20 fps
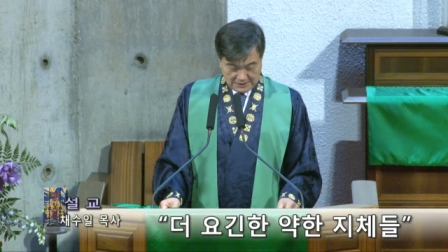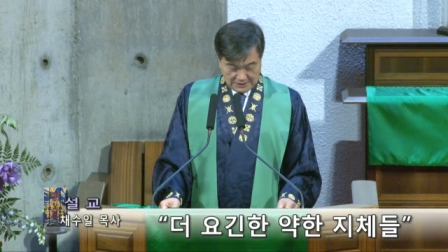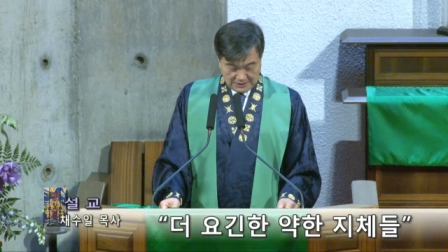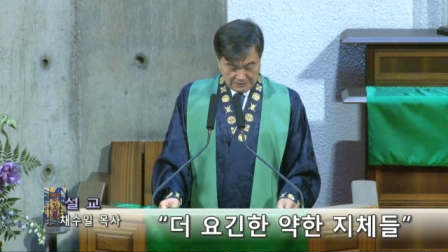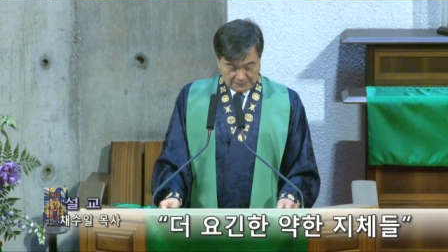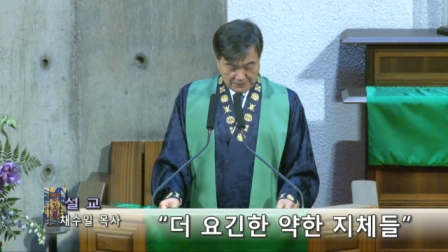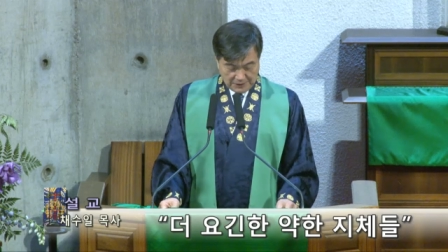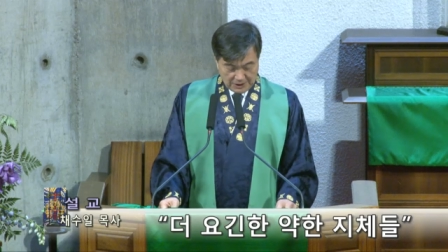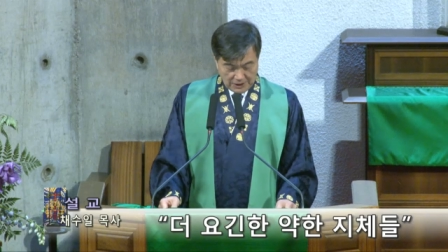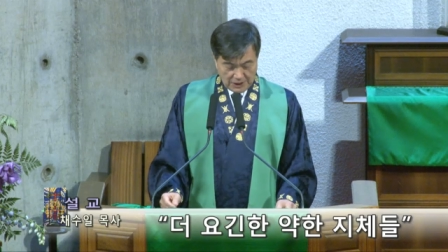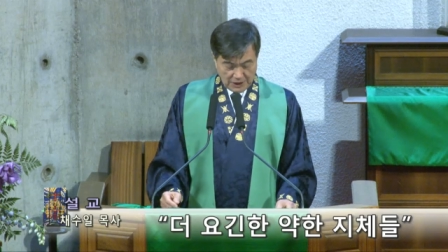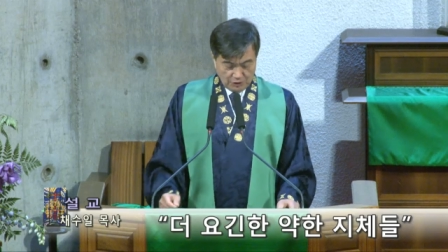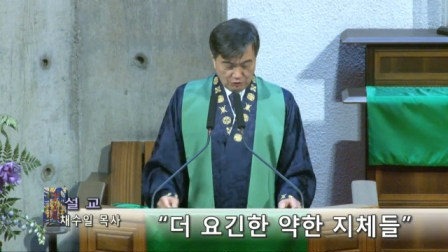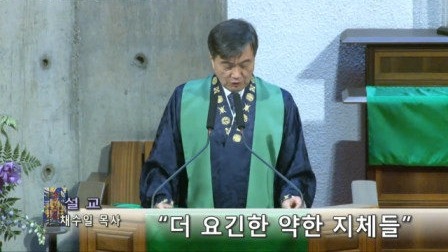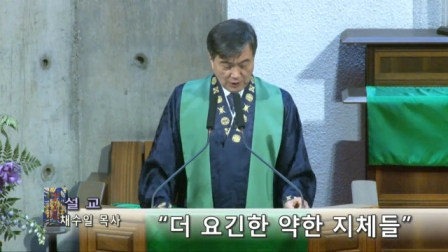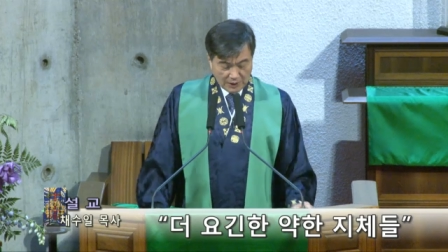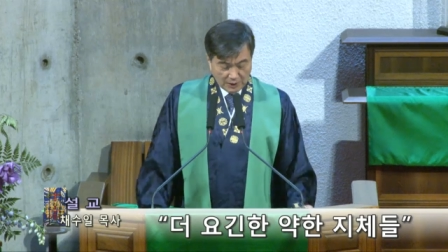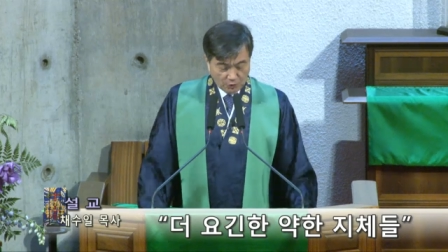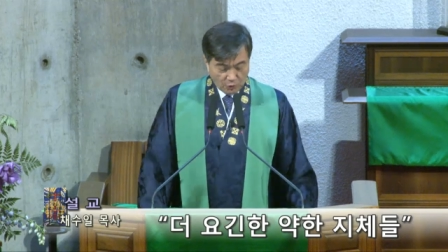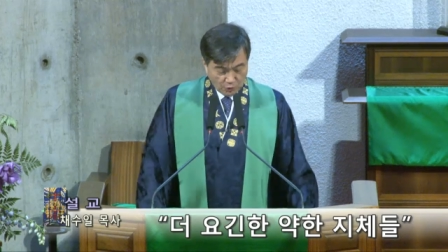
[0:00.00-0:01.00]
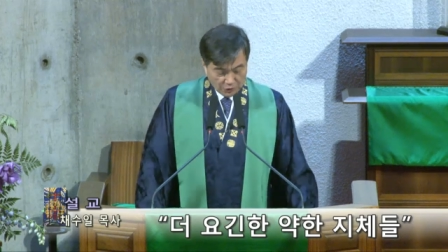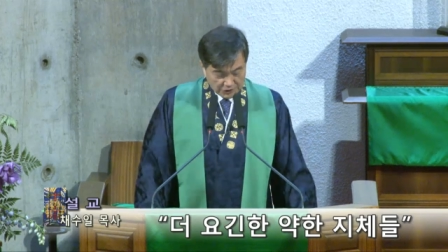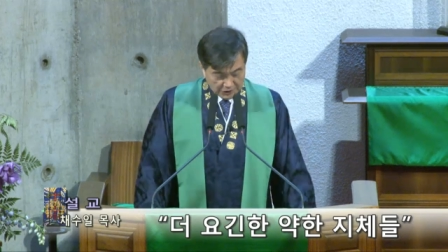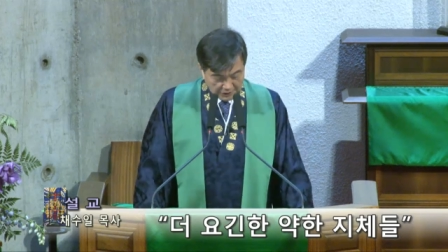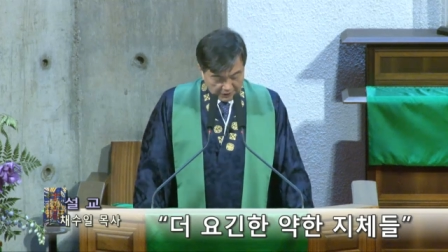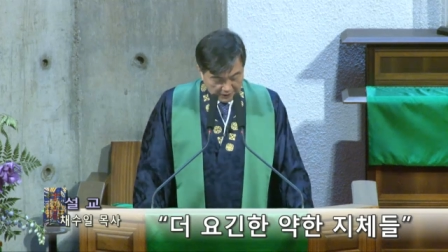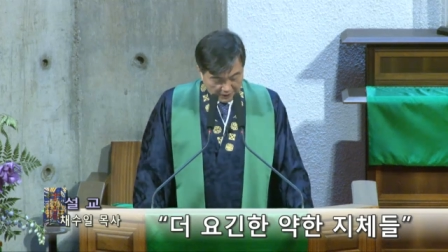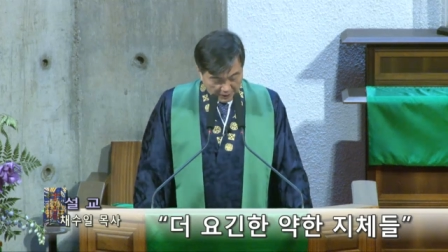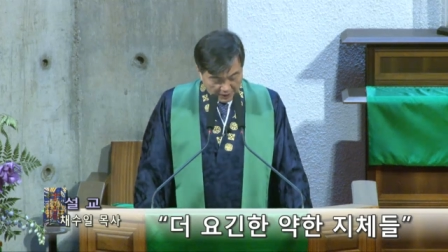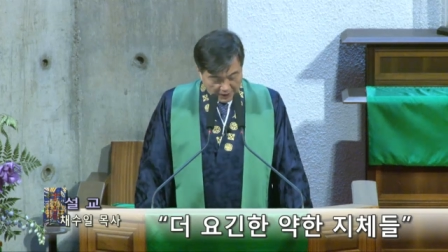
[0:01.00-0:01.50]
특별히 유다
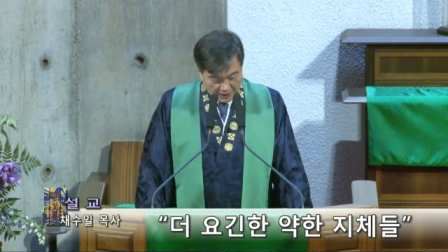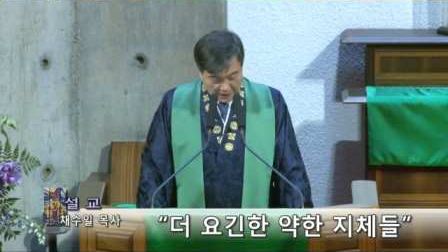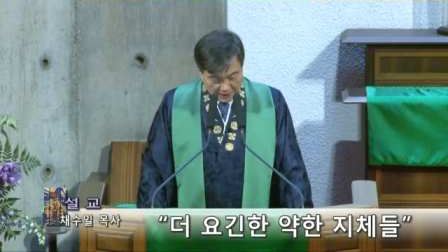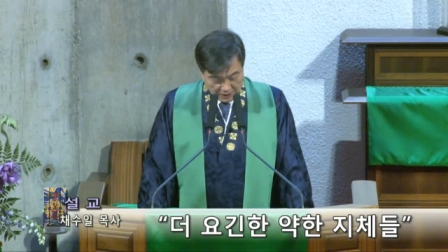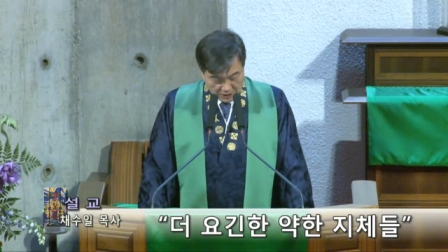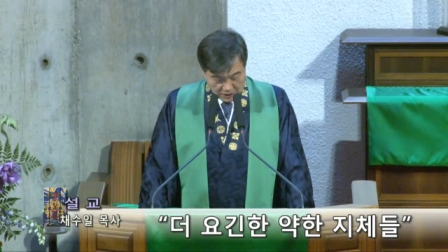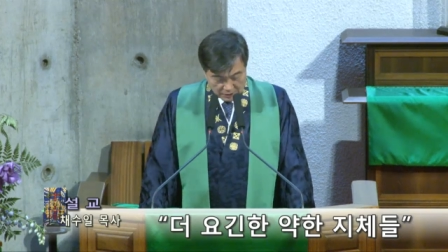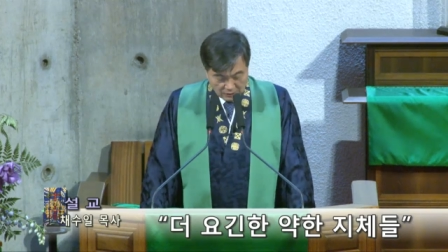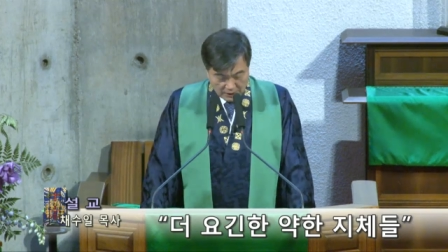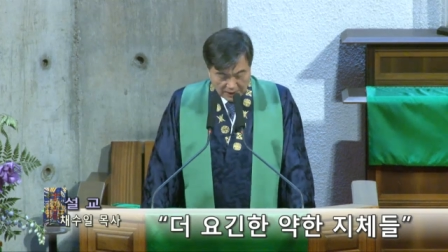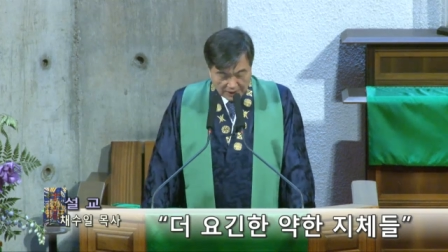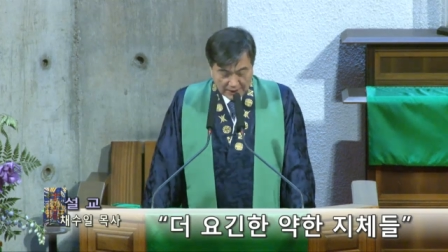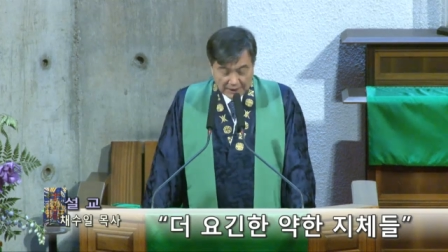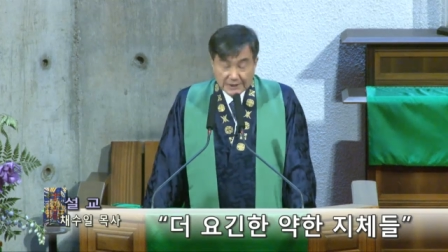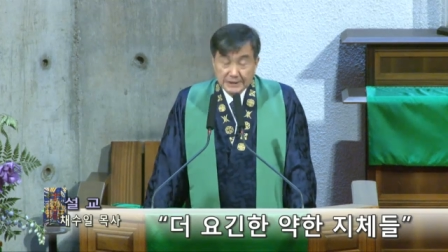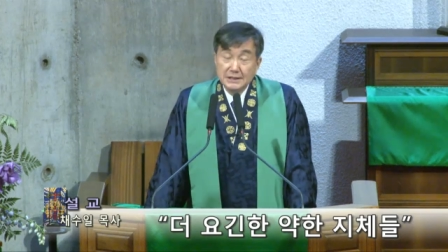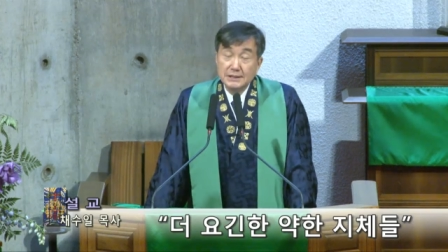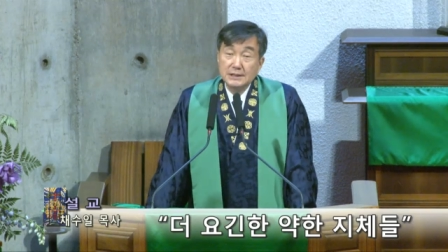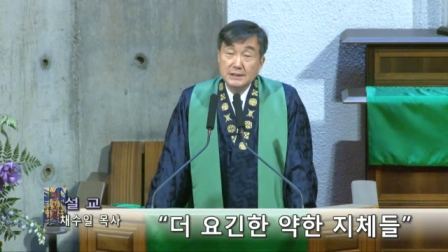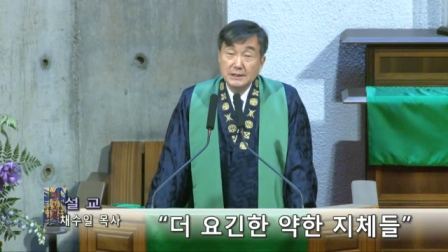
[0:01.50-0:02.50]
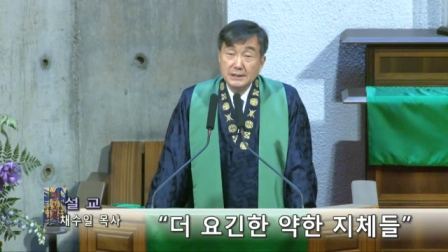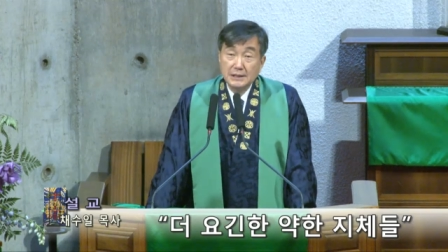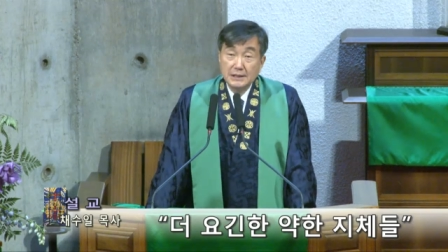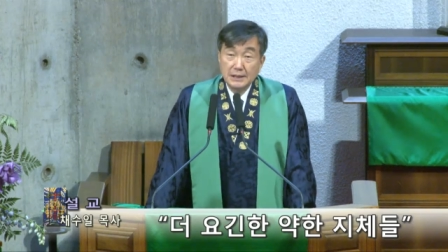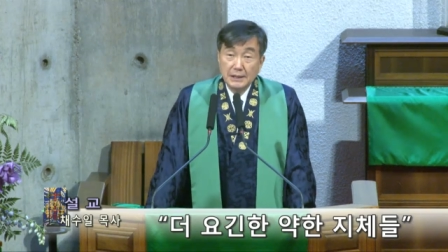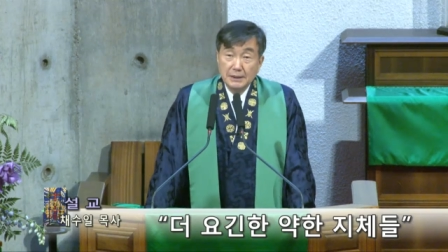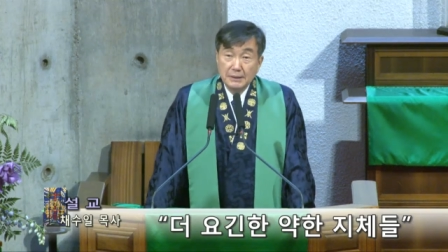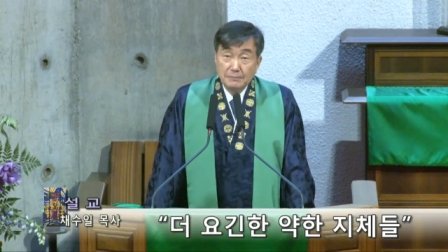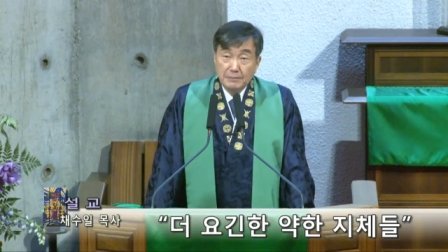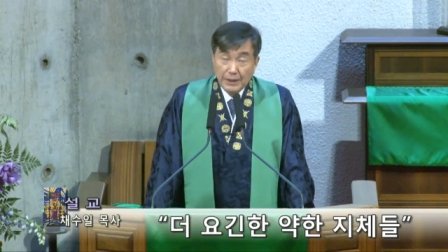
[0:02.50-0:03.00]
고지대들과 같이